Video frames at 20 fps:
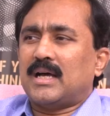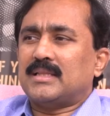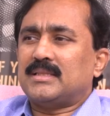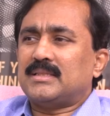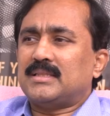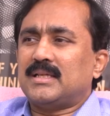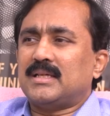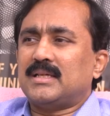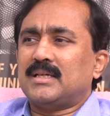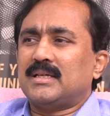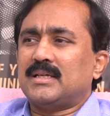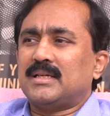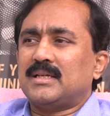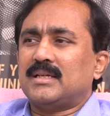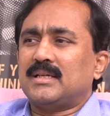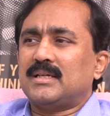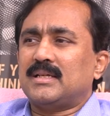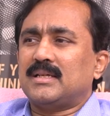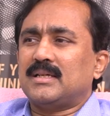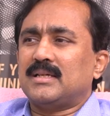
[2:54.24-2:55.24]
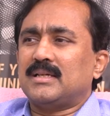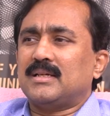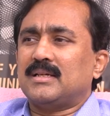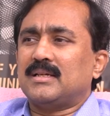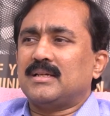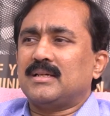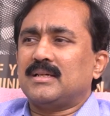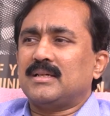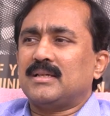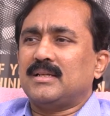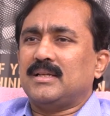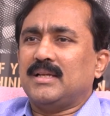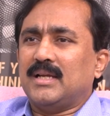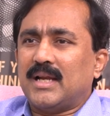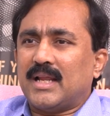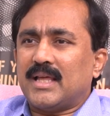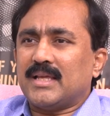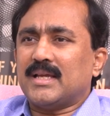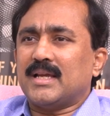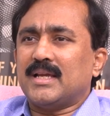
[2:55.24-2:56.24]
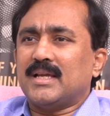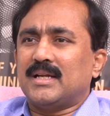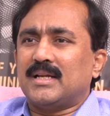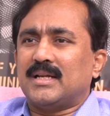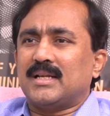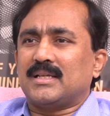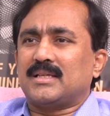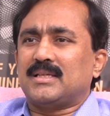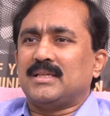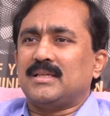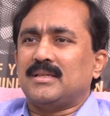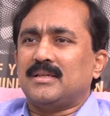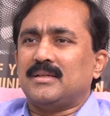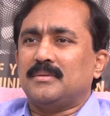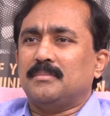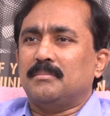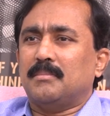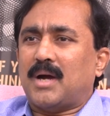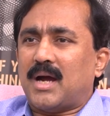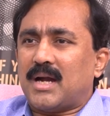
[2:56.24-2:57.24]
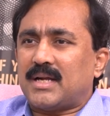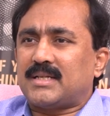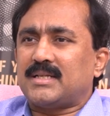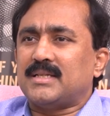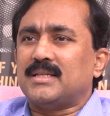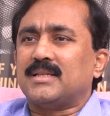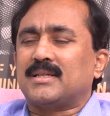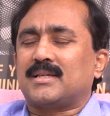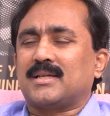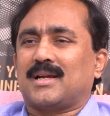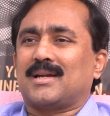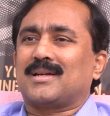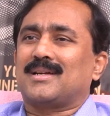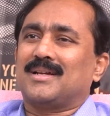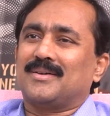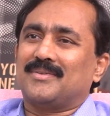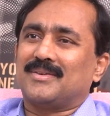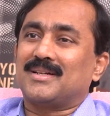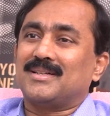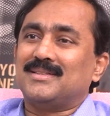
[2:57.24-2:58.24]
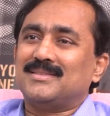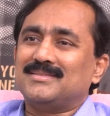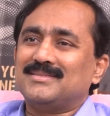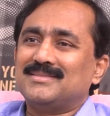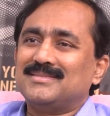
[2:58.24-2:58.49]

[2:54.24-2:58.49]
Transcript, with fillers: அந்த நிலையை இன்றைக்கு மாற்றி இருக்கிறார்கள் அவர்கள்